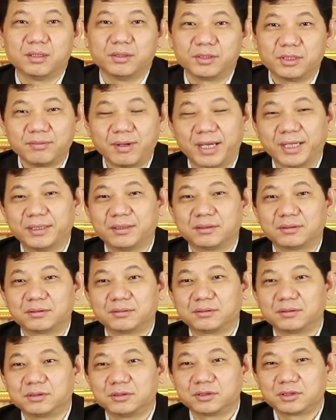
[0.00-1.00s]
Như vậy,
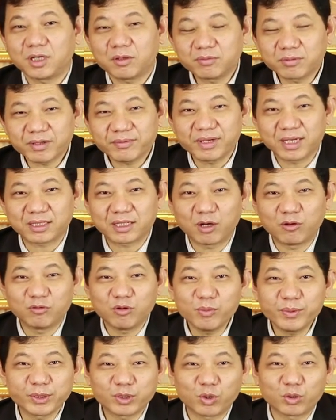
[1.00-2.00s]
trong cái việc đầu
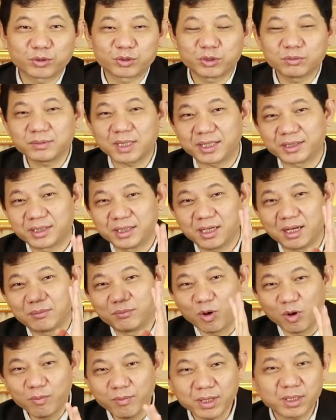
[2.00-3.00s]
vú bị tuột chúng ta chỉ
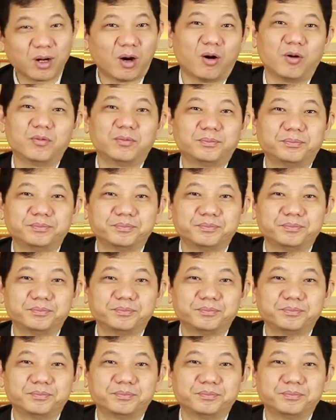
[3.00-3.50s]
làm 4 mức độ.